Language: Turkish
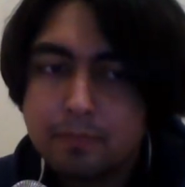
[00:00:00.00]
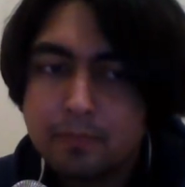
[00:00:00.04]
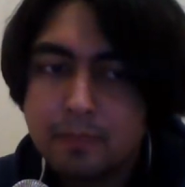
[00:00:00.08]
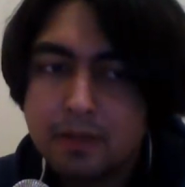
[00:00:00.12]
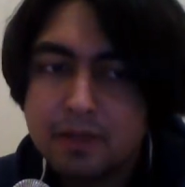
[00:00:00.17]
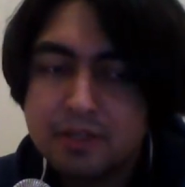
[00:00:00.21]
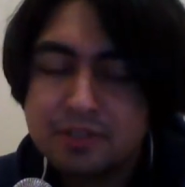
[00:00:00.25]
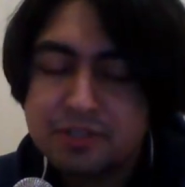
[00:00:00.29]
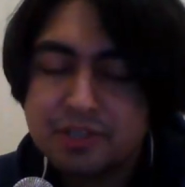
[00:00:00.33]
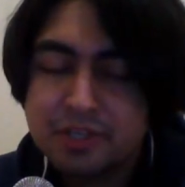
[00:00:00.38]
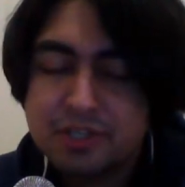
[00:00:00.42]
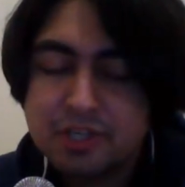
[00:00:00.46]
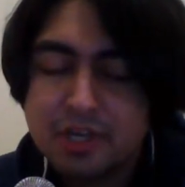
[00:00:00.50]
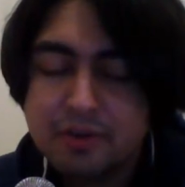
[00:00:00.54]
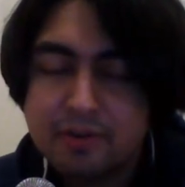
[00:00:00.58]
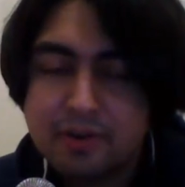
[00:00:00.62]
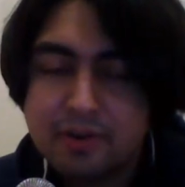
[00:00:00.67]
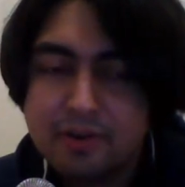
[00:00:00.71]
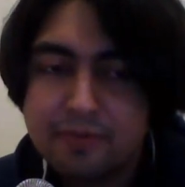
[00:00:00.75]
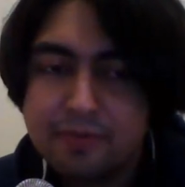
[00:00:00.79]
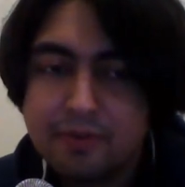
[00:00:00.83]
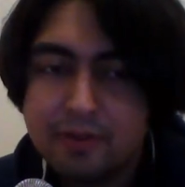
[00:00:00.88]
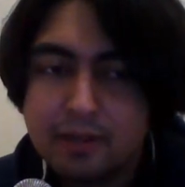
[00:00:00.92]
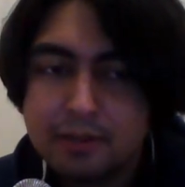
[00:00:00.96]
işte
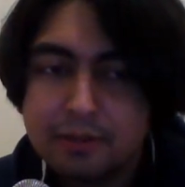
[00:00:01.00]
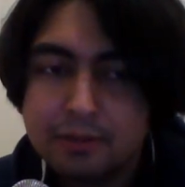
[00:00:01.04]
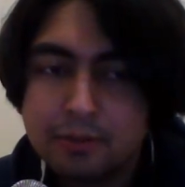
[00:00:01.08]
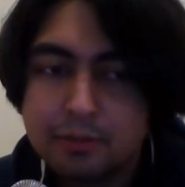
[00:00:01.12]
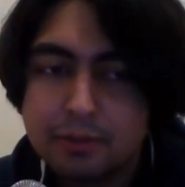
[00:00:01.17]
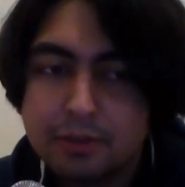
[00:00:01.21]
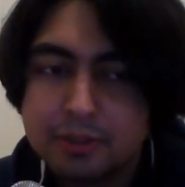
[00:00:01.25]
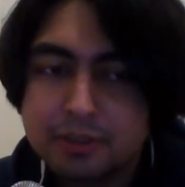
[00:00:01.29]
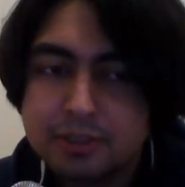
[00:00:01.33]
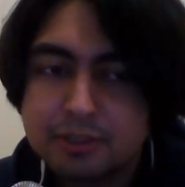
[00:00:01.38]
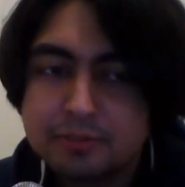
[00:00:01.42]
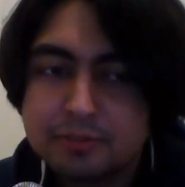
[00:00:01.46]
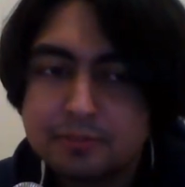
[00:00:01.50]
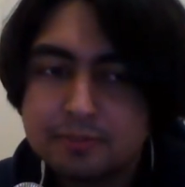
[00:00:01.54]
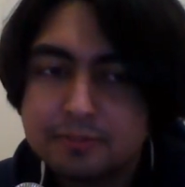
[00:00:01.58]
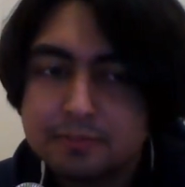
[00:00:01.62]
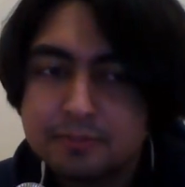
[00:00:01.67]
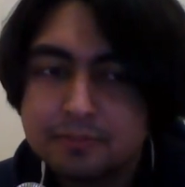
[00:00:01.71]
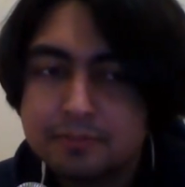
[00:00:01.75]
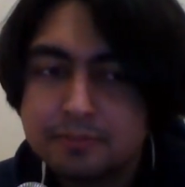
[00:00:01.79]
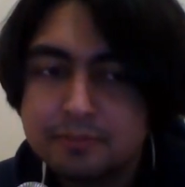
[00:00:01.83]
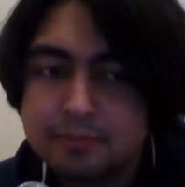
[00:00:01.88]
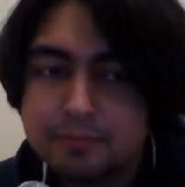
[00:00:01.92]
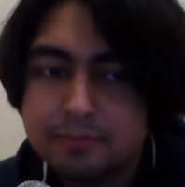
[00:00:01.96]
çevreyi falan dolaştım.
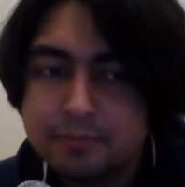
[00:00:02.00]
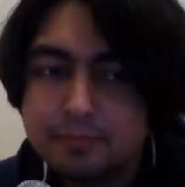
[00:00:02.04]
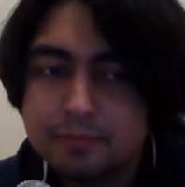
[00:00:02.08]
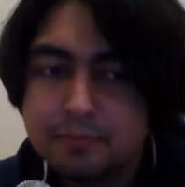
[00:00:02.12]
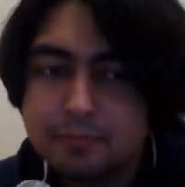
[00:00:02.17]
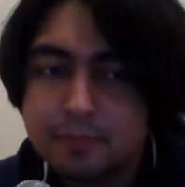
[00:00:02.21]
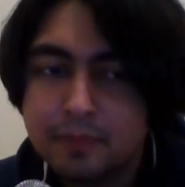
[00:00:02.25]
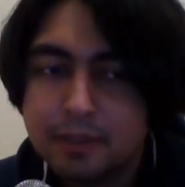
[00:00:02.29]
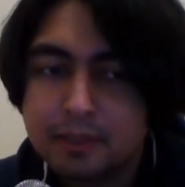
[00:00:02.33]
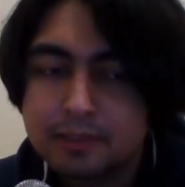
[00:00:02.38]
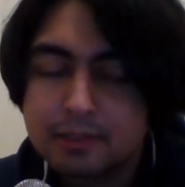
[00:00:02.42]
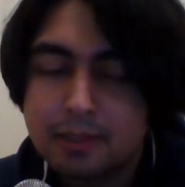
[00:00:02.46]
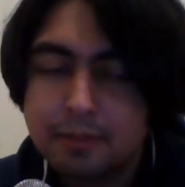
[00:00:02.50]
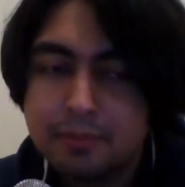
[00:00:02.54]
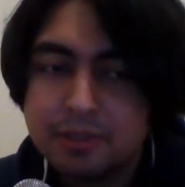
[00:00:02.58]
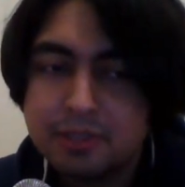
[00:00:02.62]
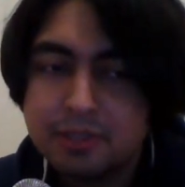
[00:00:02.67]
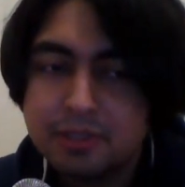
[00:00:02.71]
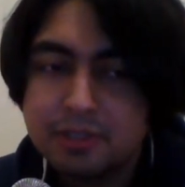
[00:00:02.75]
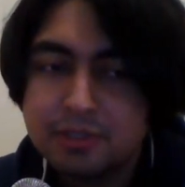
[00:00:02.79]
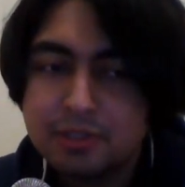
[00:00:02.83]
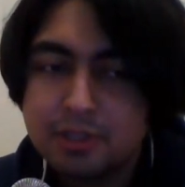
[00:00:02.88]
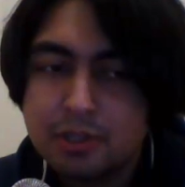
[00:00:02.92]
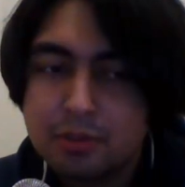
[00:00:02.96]
Hatta bir
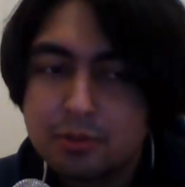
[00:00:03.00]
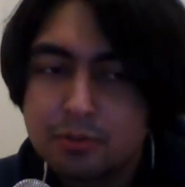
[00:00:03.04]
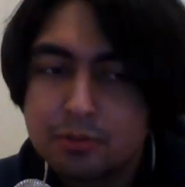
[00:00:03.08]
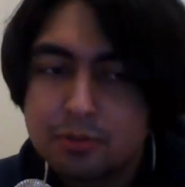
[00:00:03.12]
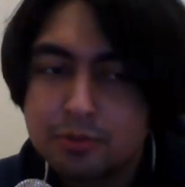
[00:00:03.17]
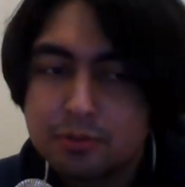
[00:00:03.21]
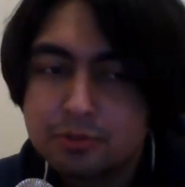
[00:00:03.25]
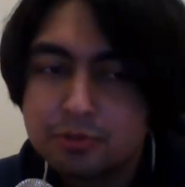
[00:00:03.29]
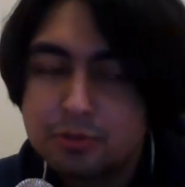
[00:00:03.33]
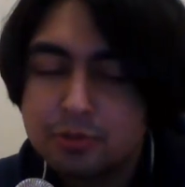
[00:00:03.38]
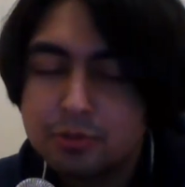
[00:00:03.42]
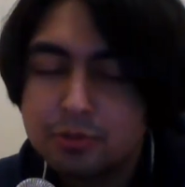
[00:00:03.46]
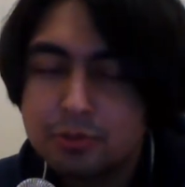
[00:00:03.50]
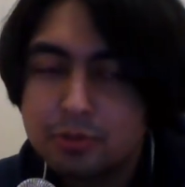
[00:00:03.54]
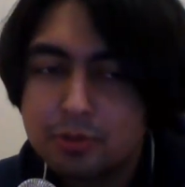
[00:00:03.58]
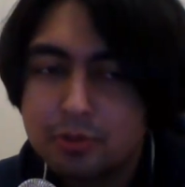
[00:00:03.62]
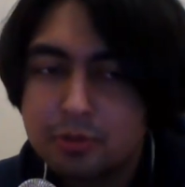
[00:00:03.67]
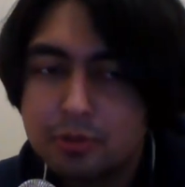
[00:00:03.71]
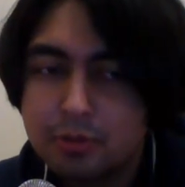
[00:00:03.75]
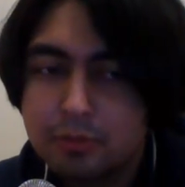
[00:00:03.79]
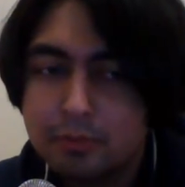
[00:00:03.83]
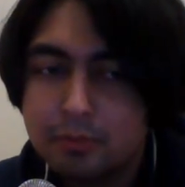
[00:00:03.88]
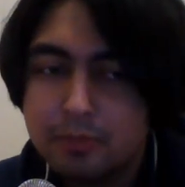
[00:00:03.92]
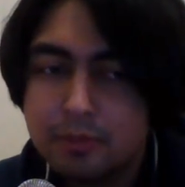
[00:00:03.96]
kişiyle konuştuk.
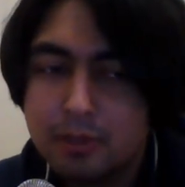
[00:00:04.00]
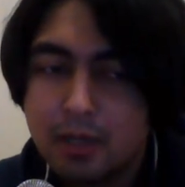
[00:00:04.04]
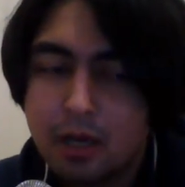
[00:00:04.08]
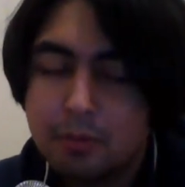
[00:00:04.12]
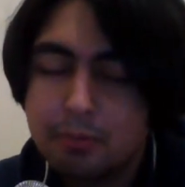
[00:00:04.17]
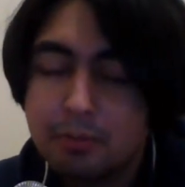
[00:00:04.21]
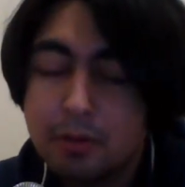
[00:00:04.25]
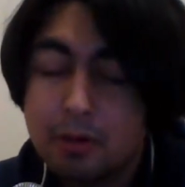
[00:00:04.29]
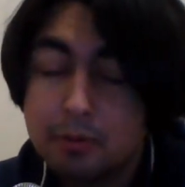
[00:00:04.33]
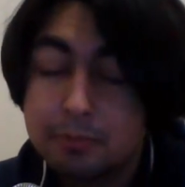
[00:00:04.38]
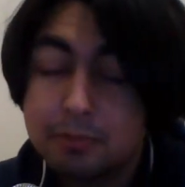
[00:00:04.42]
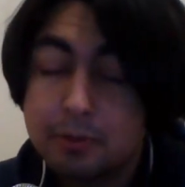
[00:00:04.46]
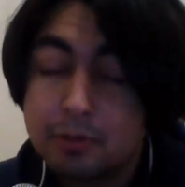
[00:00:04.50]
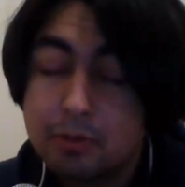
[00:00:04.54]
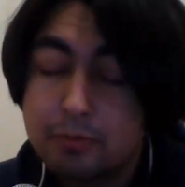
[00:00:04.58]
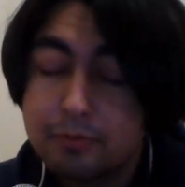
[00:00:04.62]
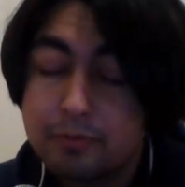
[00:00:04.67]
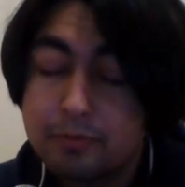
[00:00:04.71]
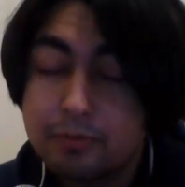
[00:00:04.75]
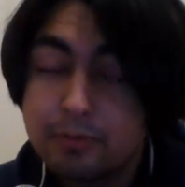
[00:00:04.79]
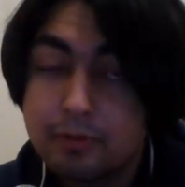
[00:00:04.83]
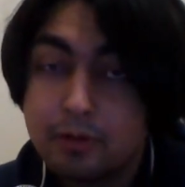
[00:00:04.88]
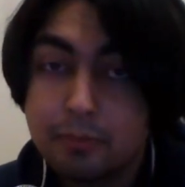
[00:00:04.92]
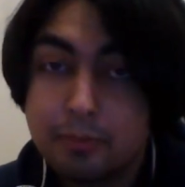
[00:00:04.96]
Bir ahbapla
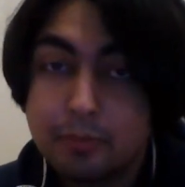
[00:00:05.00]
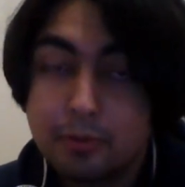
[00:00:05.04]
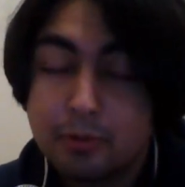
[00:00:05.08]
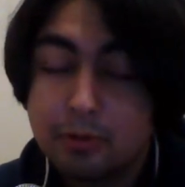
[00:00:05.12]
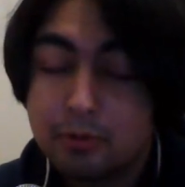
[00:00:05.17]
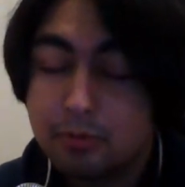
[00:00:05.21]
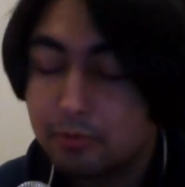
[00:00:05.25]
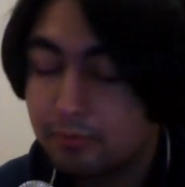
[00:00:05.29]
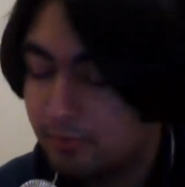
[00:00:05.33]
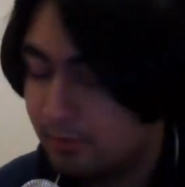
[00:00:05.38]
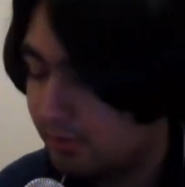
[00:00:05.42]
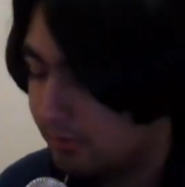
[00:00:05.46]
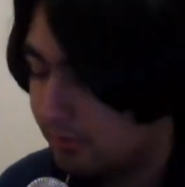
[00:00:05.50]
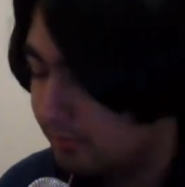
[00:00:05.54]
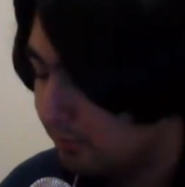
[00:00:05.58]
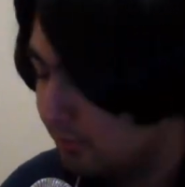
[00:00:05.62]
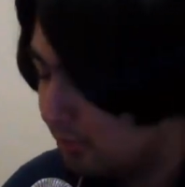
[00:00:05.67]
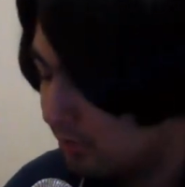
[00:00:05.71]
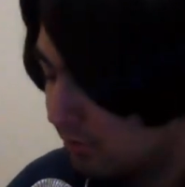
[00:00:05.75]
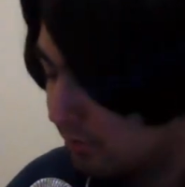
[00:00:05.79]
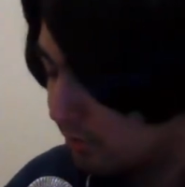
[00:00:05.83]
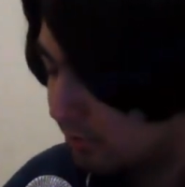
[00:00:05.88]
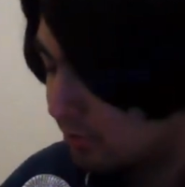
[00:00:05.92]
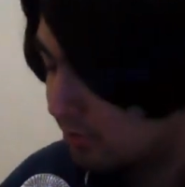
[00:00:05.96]
falan, falan
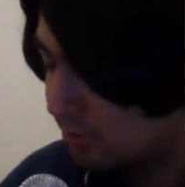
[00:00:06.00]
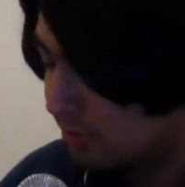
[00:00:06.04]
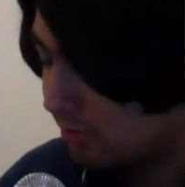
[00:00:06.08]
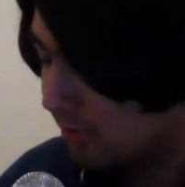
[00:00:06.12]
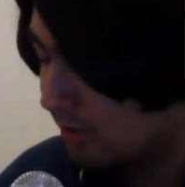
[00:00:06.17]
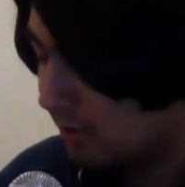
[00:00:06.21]
böyle konuştuk.